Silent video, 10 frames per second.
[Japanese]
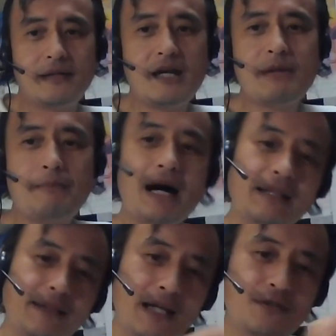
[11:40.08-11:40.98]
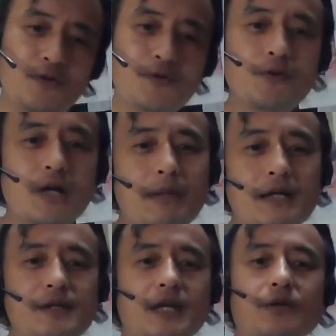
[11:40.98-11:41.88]
で、まあ、全くの嘘とか
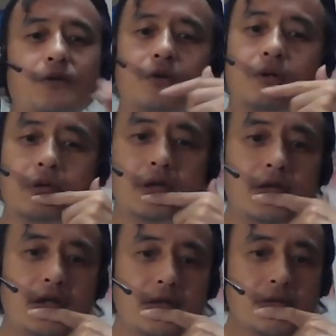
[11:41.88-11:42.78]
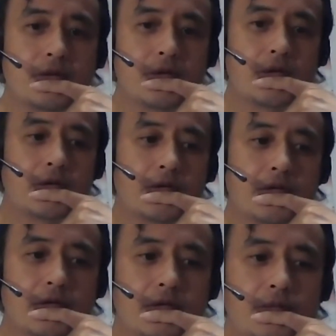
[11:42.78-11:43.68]
まずいけど、その
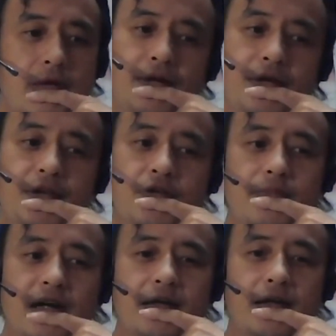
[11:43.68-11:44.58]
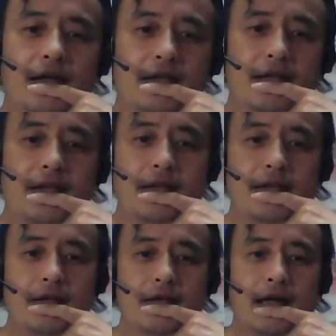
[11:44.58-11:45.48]
悪い評判が
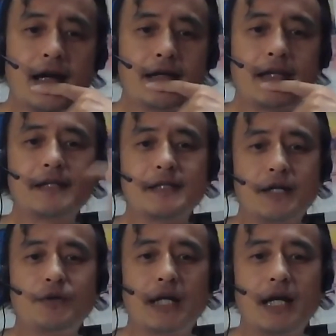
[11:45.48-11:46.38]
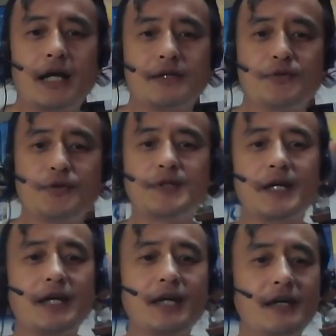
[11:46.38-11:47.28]
書いたやつがいるから、そいつ
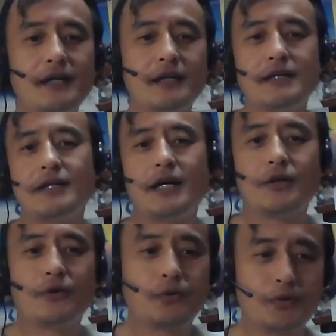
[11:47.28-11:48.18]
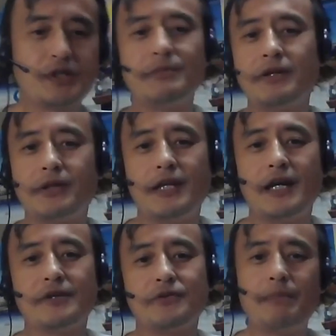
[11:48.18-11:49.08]
だけあのとっちめるっ
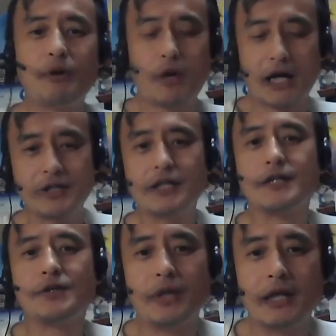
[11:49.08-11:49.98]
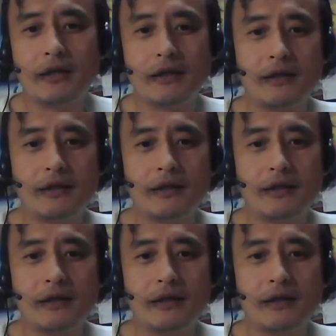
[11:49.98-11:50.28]
て、それやっぱおかしいですよね。